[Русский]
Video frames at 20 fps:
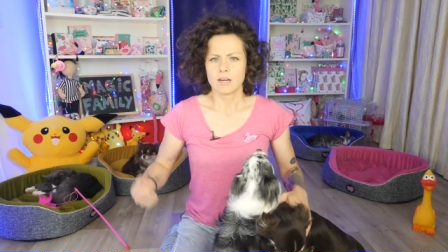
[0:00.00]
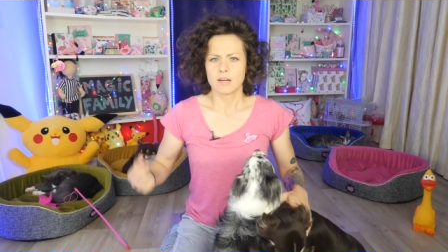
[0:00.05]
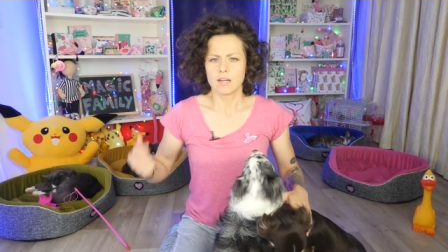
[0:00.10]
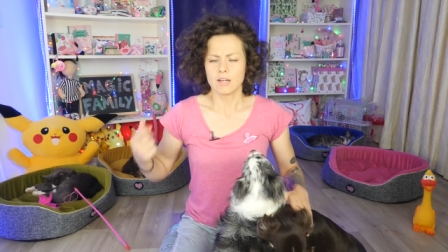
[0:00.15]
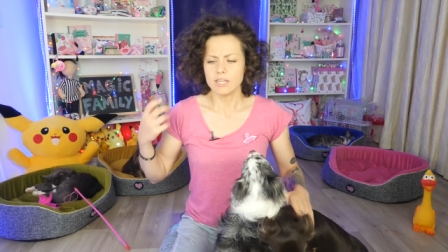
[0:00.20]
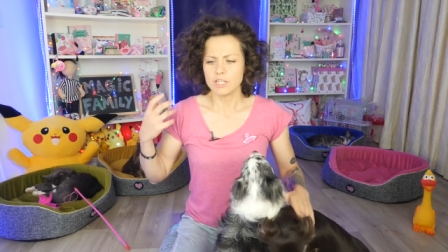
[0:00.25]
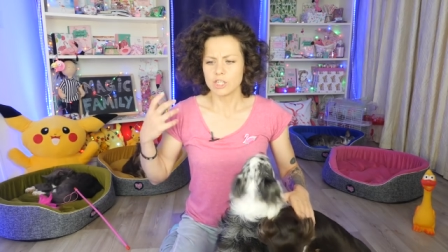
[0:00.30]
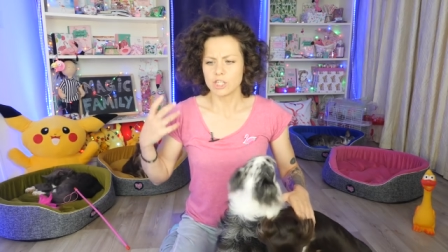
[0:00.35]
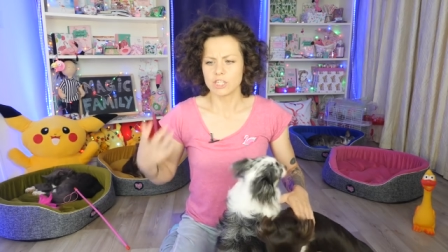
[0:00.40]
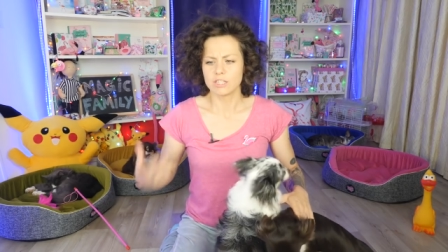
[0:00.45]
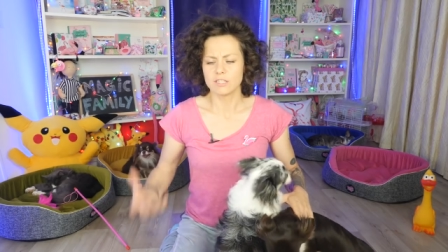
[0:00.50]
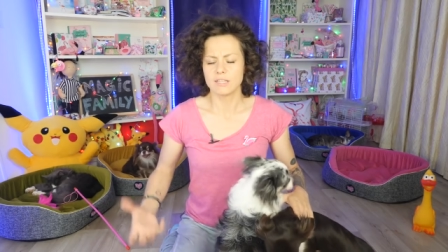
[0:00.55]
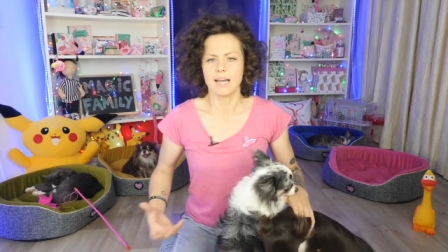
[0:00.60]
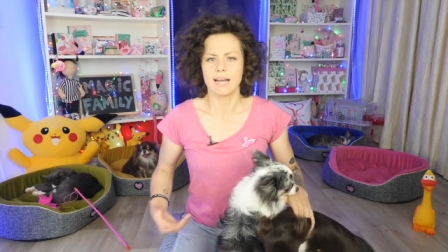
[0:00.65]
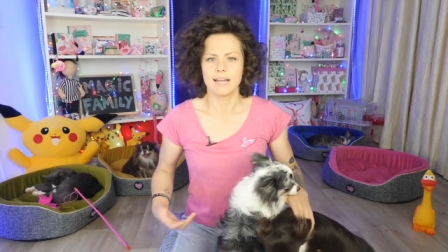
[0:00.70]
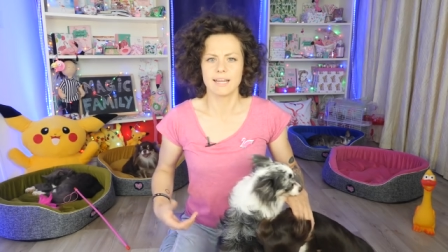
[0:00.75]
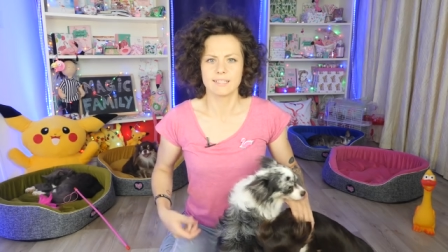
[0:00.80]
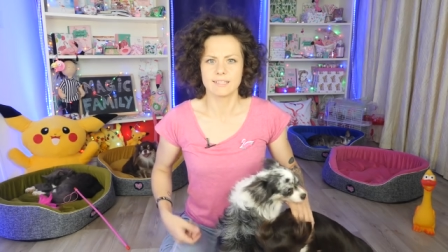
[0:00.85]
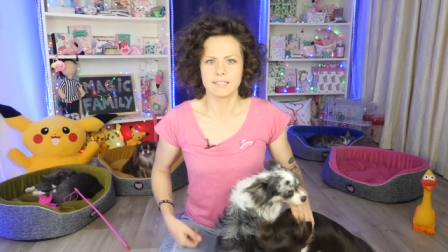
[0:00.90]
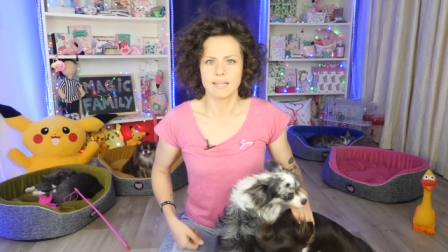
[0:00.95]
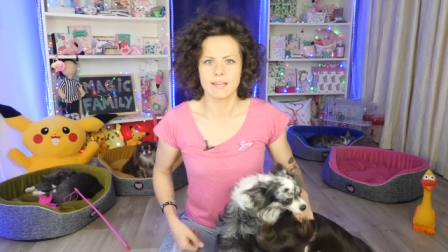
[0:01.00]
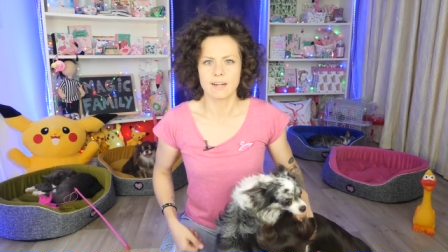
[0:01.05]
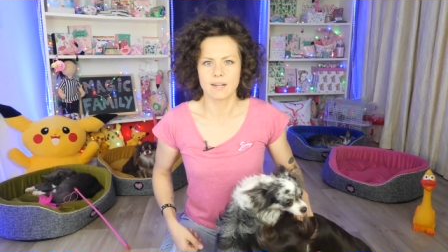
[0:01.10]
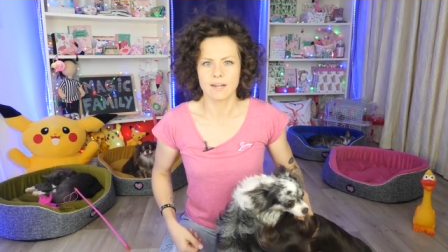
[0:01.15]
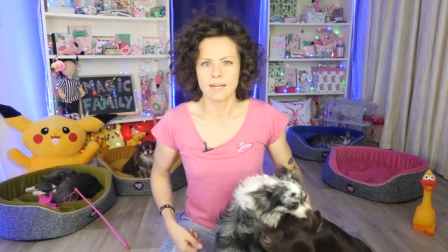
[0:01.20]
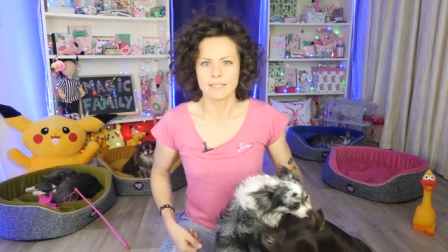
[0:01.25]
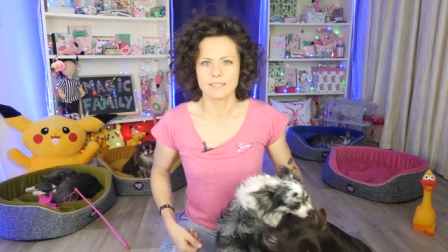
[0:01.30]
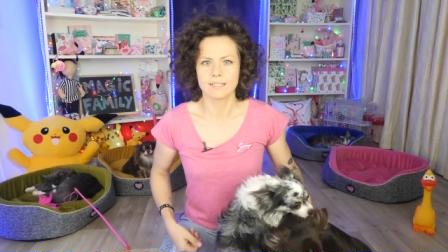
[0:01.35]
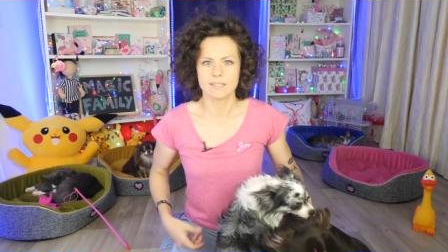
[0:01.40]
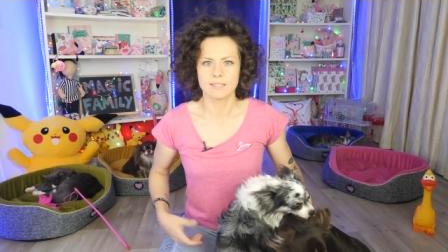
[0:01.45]
лишена этой
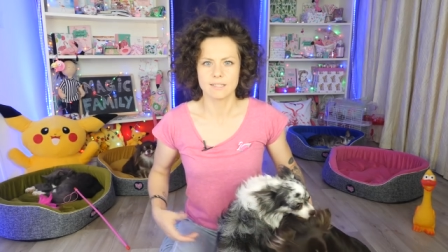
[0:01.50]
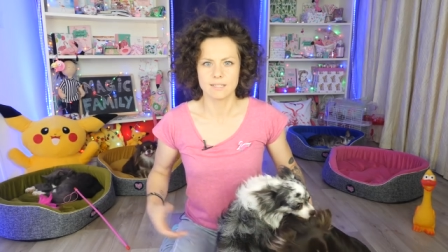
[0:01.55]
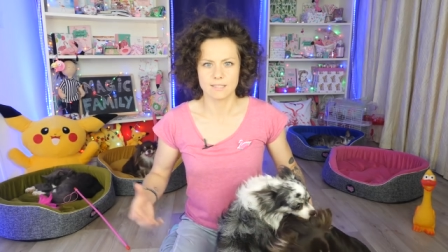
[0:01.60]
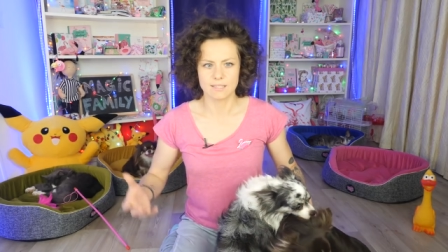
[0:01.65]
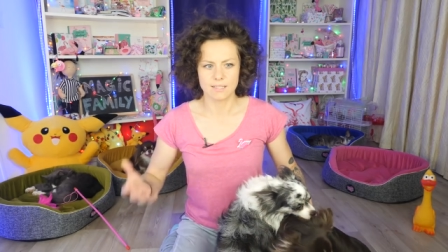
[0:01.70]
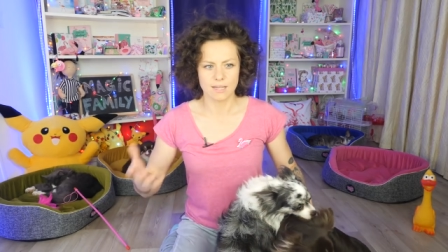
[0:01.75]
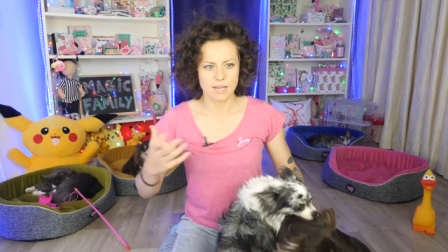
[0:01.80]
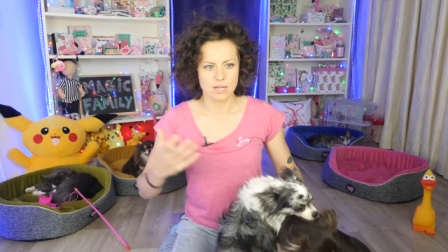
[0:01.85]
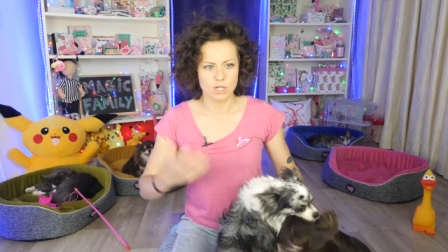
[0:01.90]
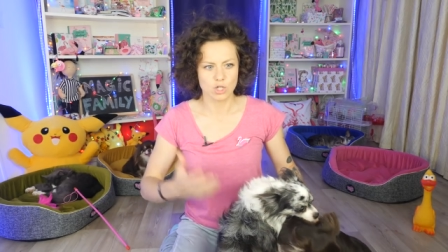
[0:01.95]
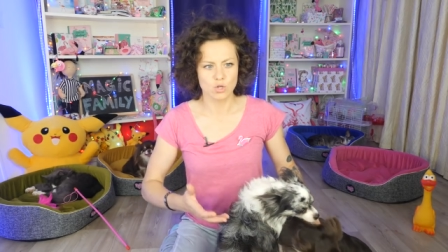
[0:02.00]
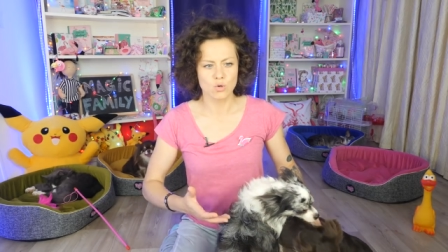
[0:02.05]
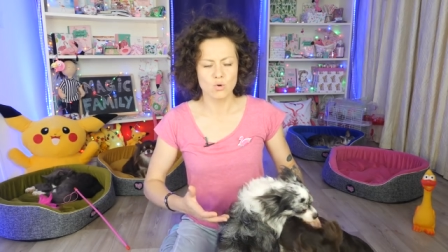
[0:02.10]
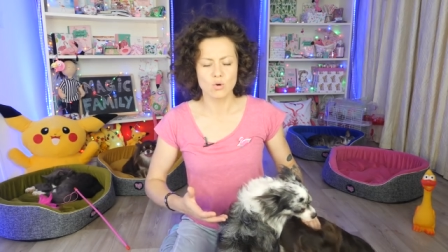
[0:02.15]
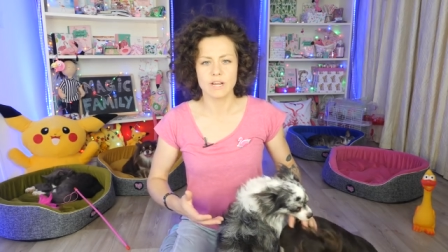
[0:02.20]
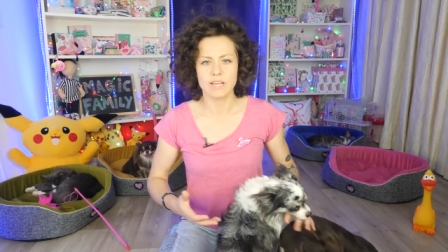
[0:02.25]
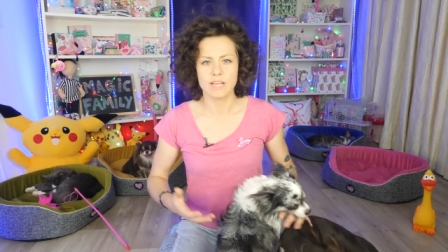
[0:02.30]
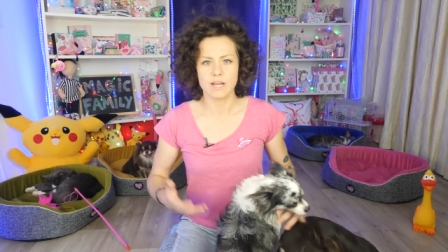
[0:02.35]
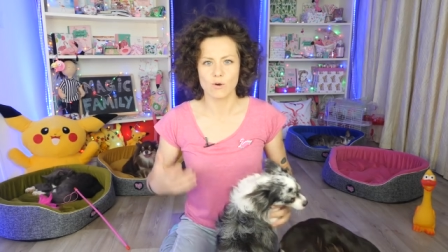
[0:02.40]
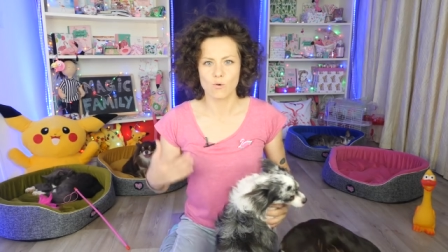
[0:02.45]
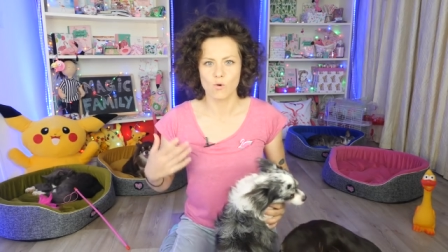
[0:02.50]
радости. Закажу-ка я,